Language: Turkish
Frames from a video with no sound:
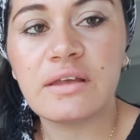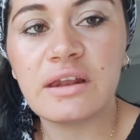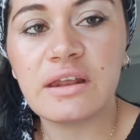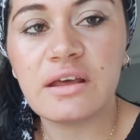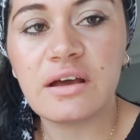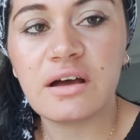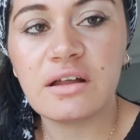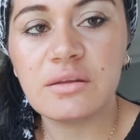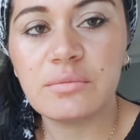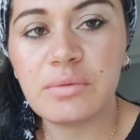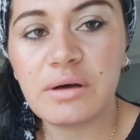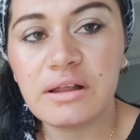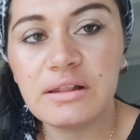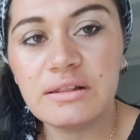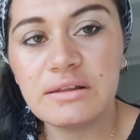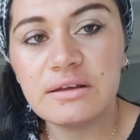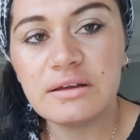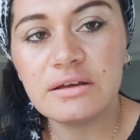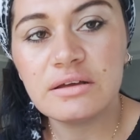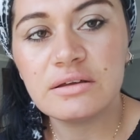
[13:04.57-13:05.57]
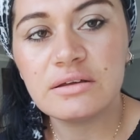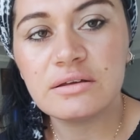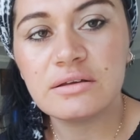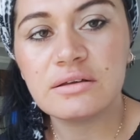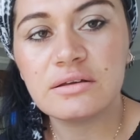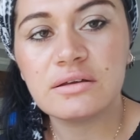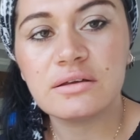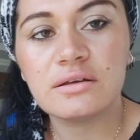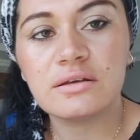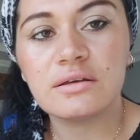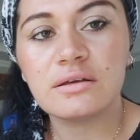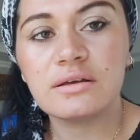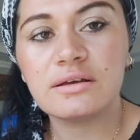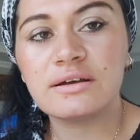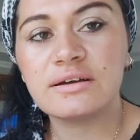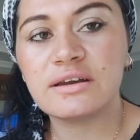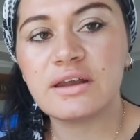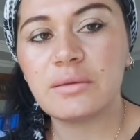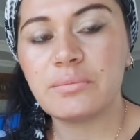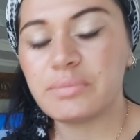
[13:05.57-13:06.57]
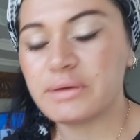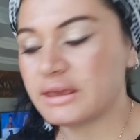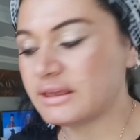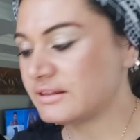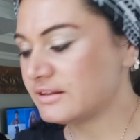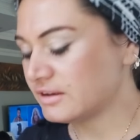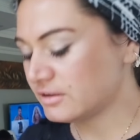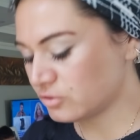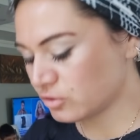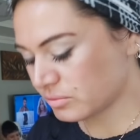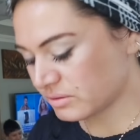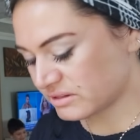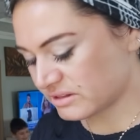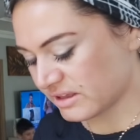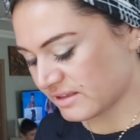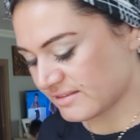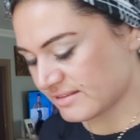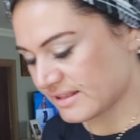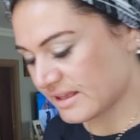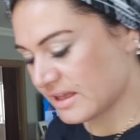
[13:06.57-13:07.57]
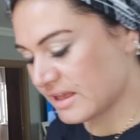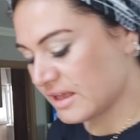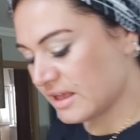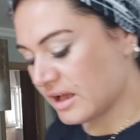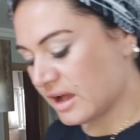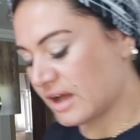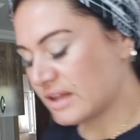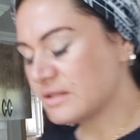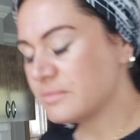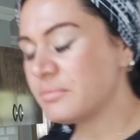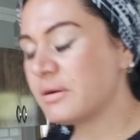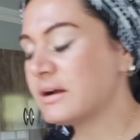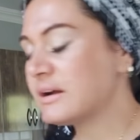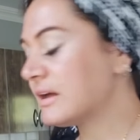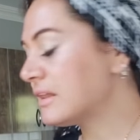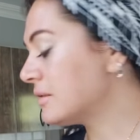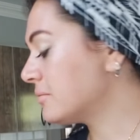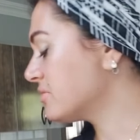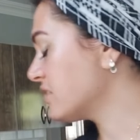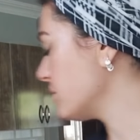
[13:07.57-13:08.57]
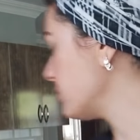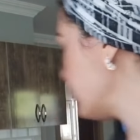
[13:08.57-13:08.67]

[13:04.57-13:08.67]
Tereyağlı, ballı, krem peynirli, domatesli. Alın bakalım